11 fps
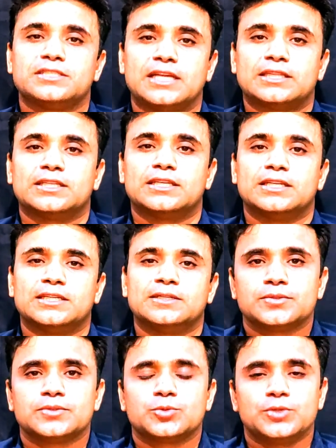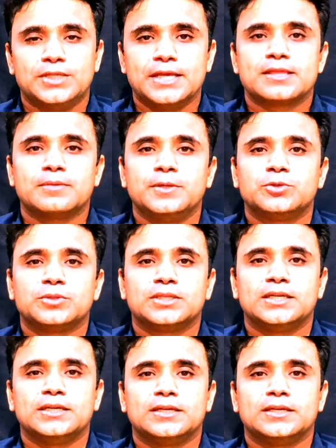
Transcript: जाते हैं तो ये सभी तो थे